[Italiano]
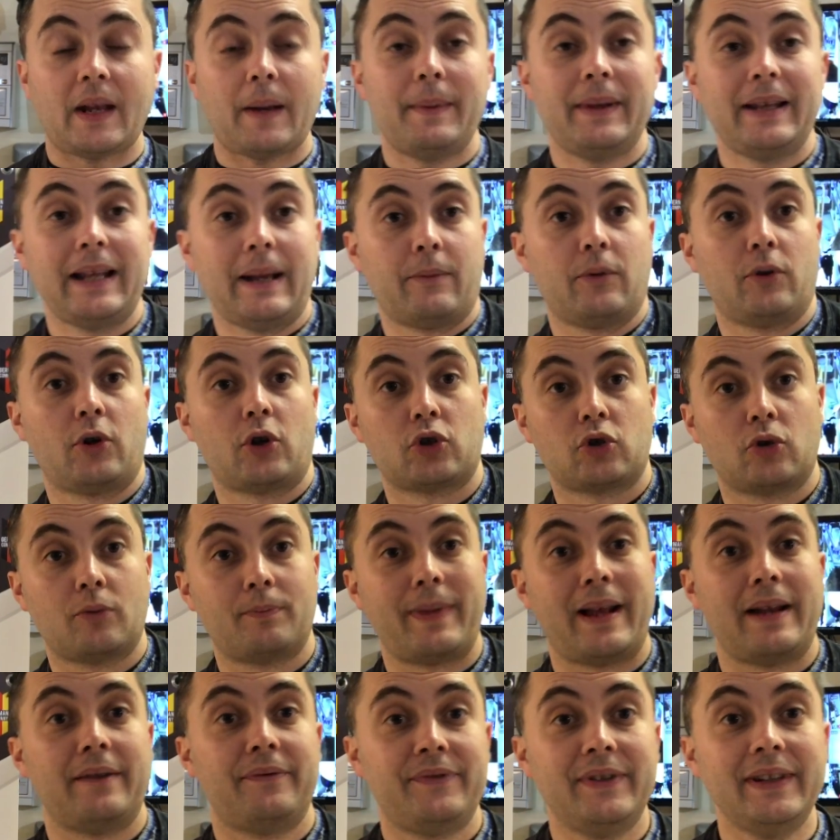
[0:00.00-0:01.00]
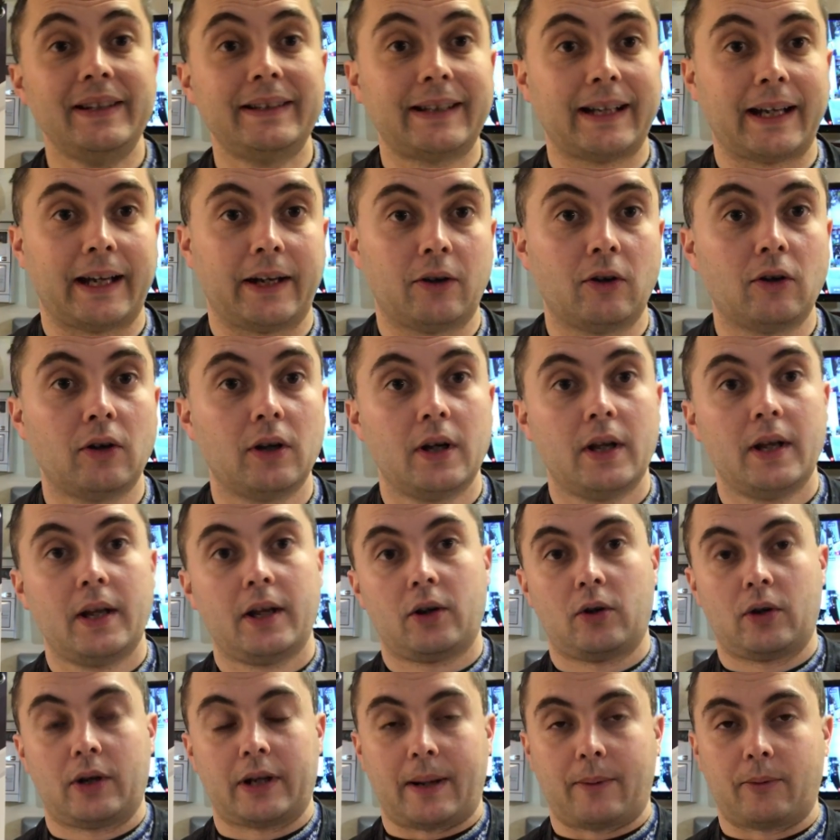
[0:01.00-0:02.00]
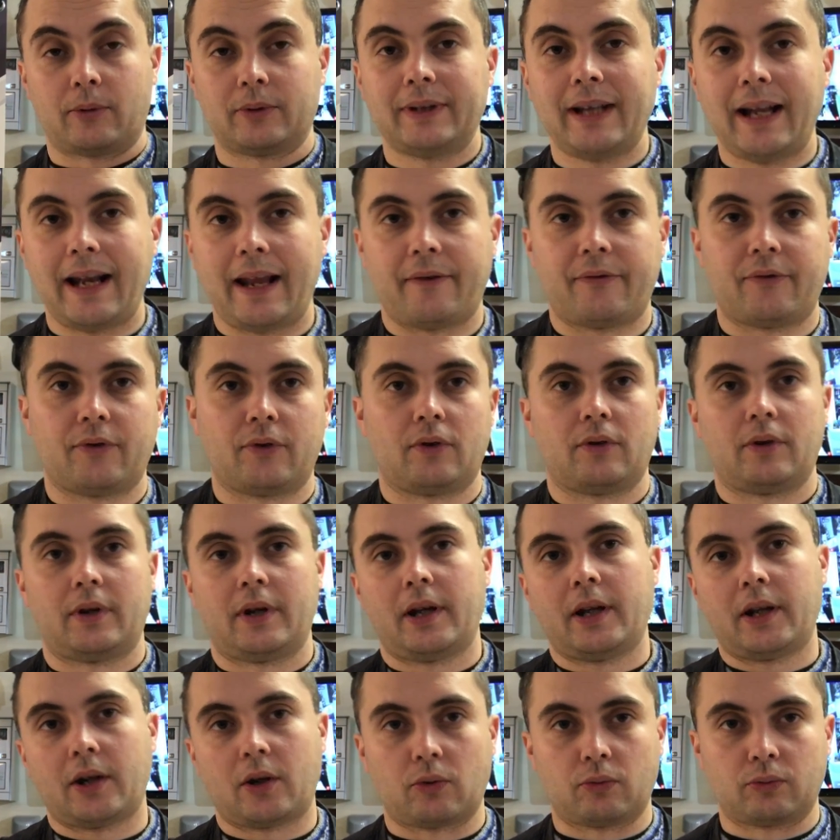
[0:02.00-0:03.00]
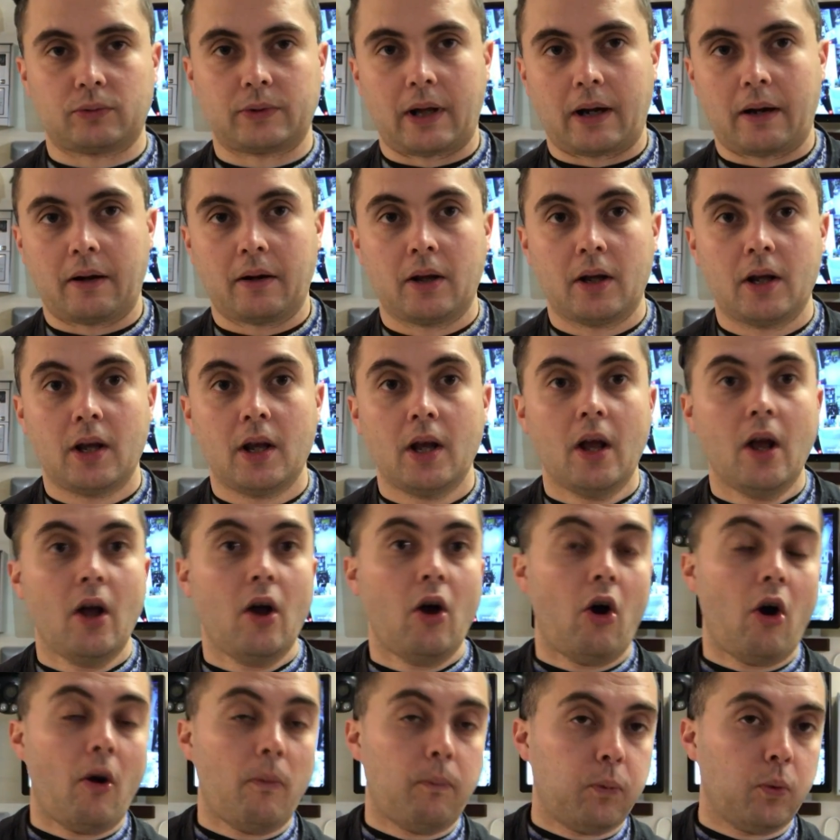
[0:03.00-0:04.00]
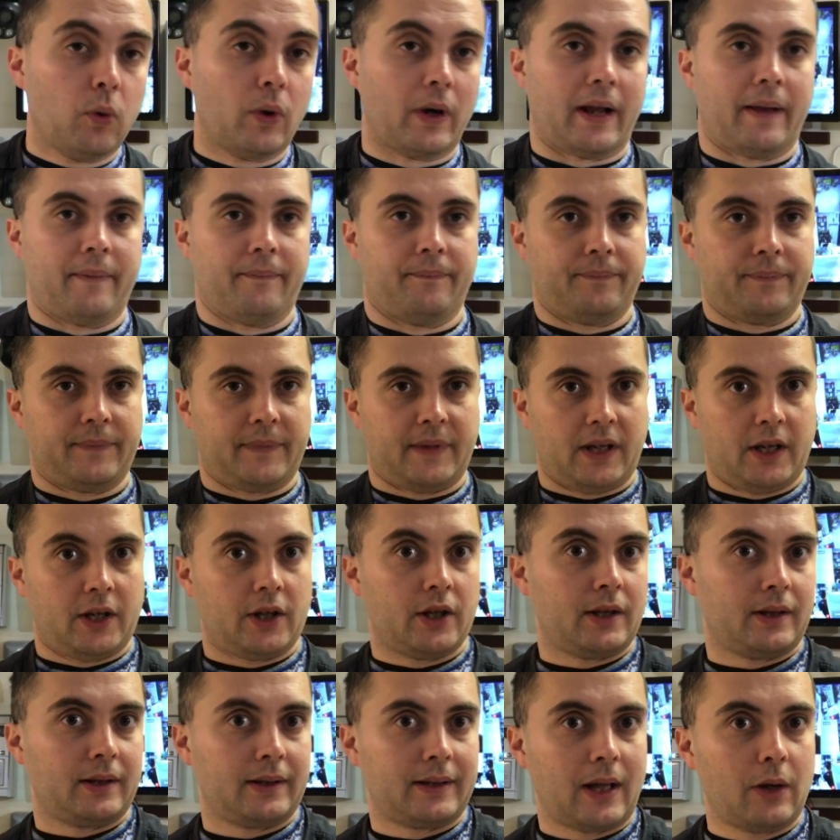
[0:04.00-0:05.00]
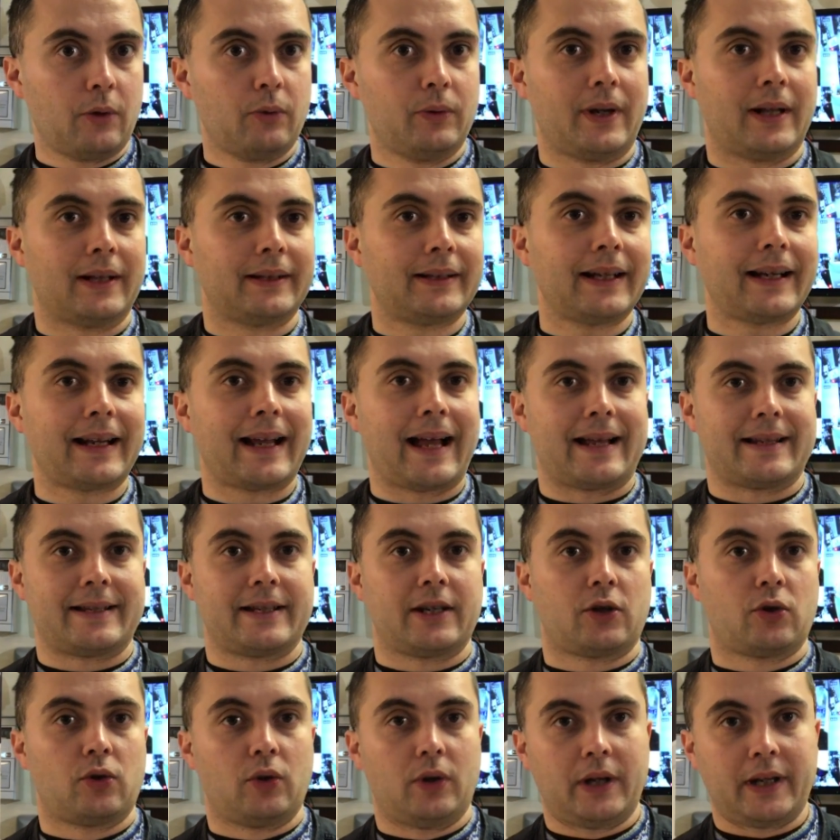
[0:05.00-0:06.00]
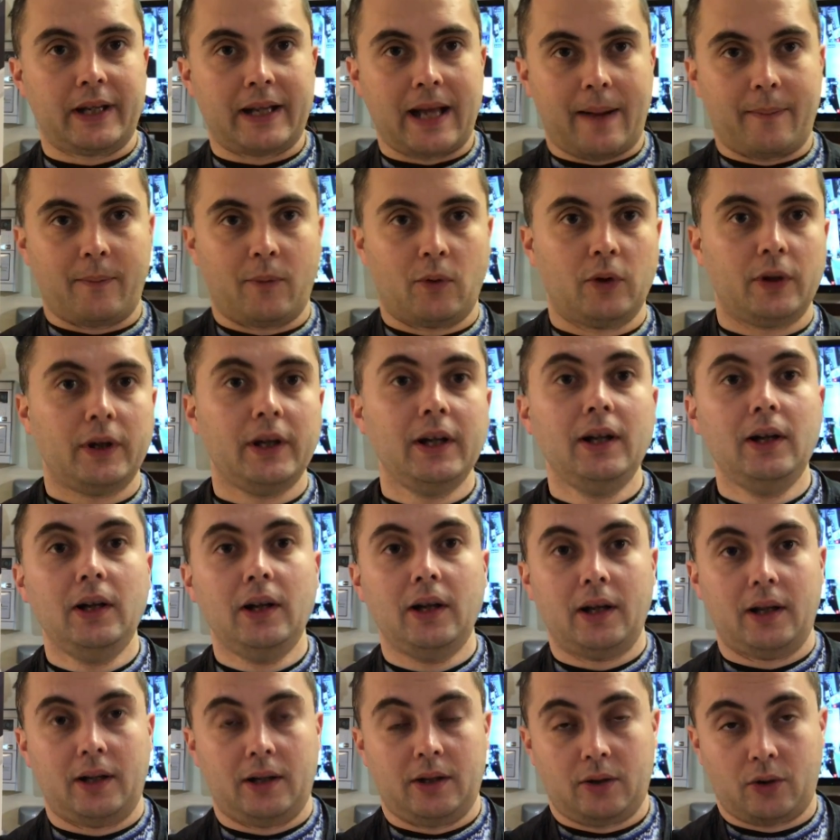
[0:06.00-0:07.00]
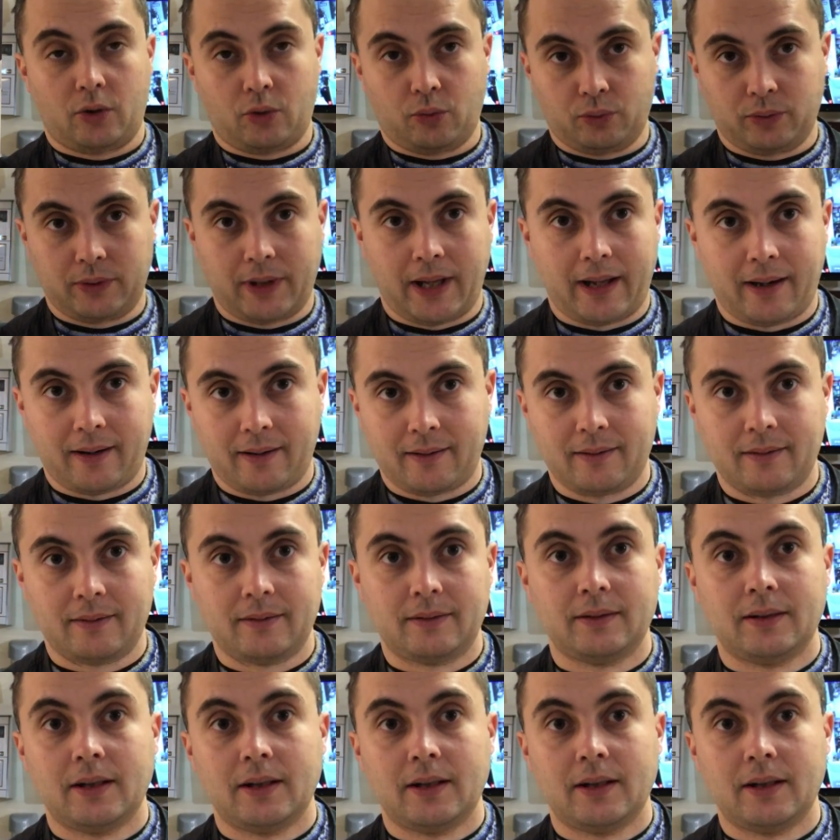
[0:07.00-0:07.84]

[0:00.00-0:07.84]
mettiamo il nostro bel filtrino, colleghiamo il telefono e il router. Oppure in taluni altri casi colleghiamo il router